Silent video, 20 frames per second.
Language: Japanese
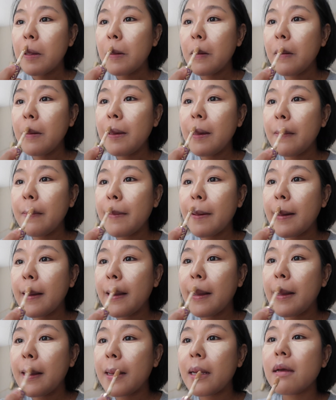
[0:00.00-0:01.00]
そういえ
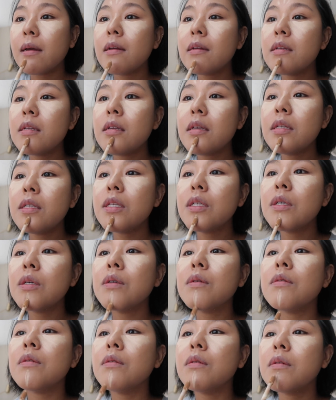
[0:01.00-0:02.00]
ば
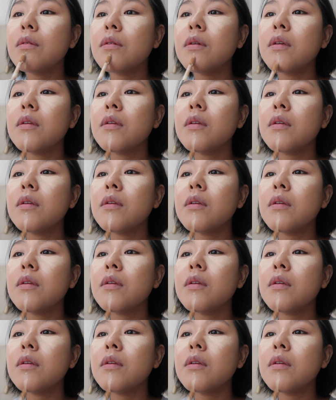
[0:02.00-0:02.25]
セッション、